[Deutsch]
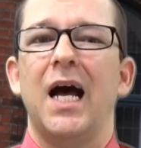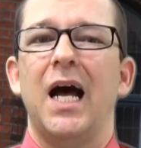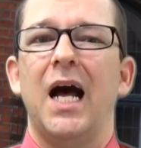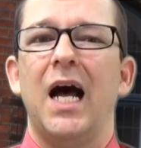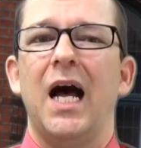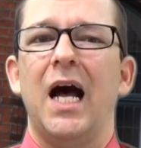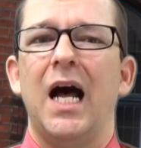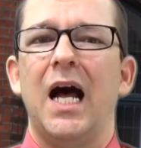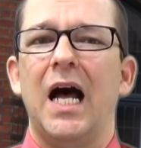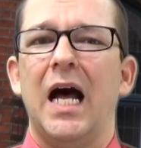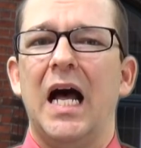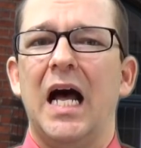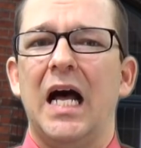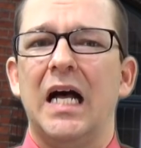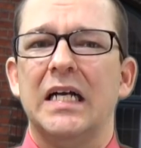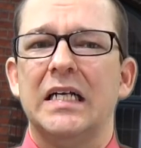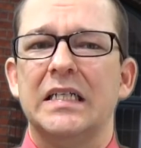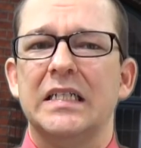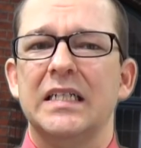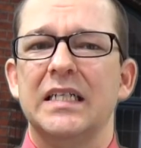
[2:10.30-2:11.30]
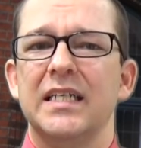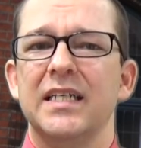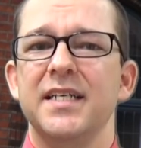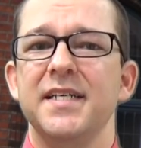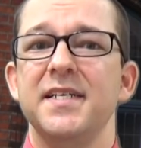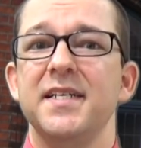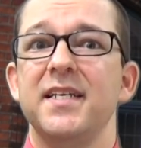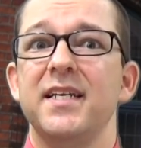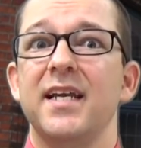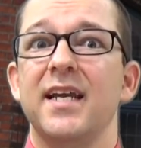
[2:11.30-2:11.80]
Aha,
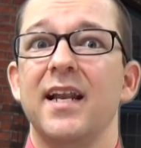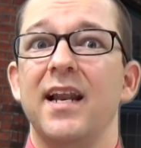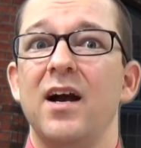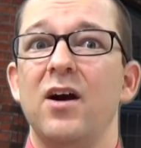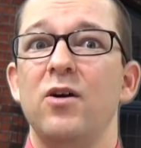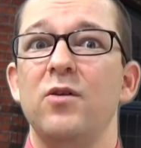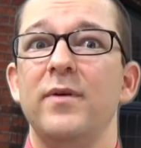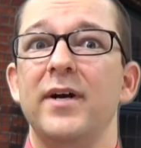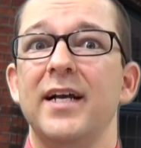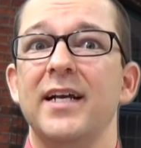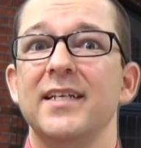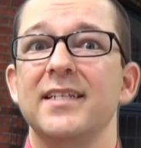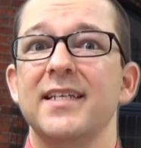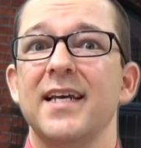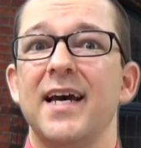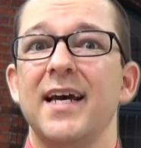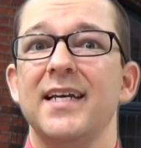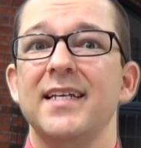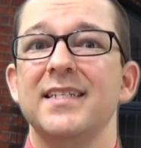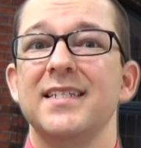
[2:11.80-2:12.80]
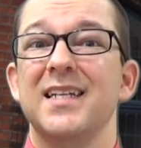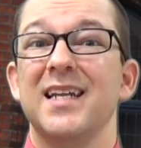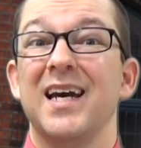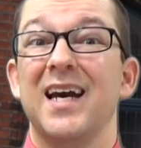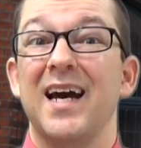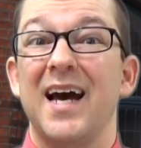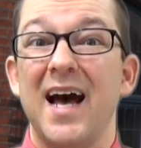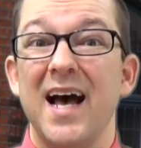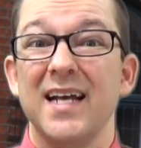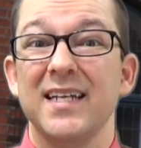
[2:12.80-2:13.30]
ich glaube, es heißt
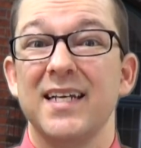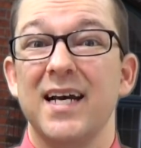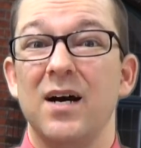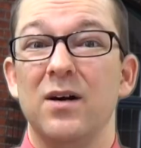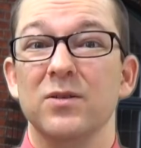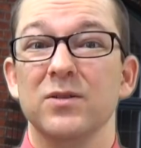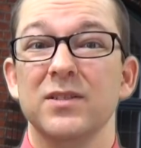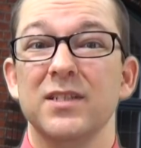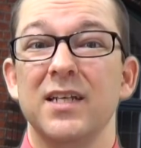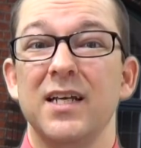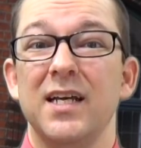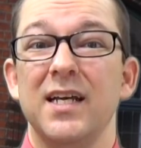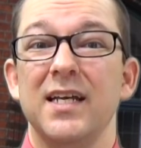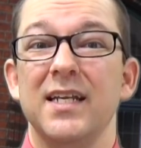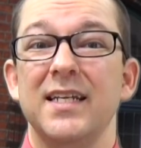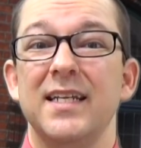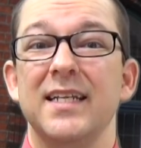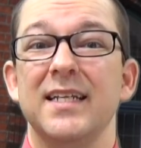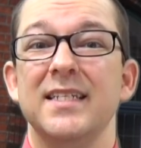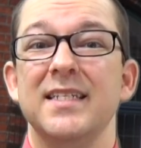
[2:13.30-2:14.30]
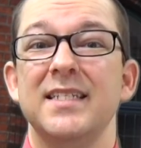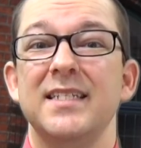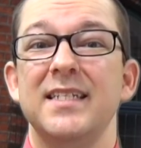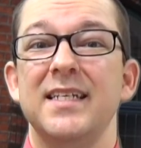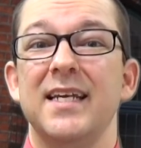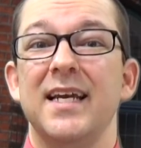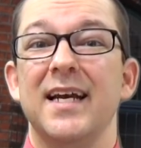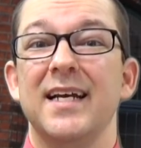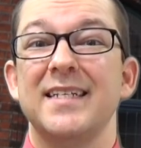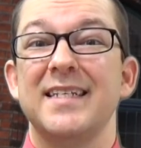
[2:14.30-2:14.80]
Rathaus, denn
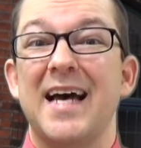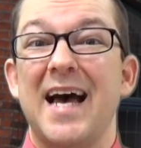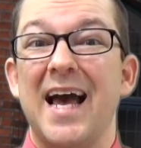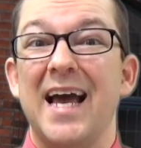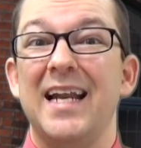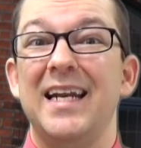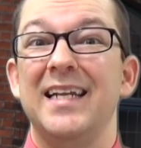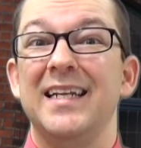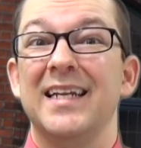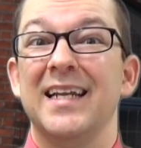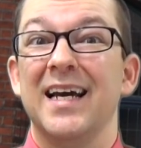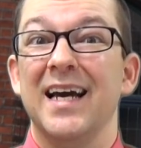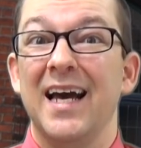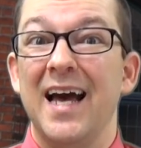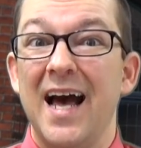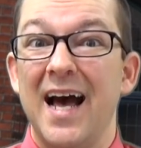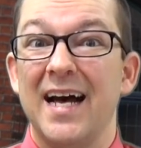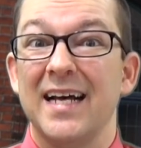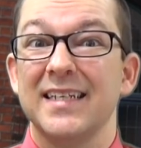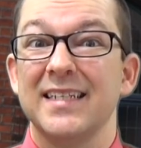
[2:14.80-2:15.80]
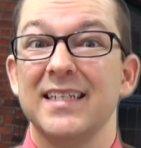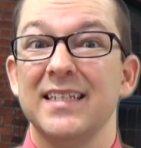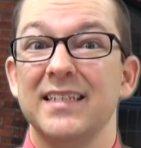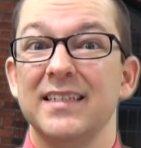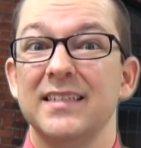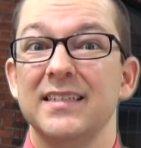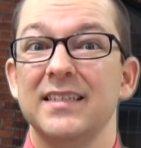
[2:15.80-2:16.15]
sie erteilen Rat.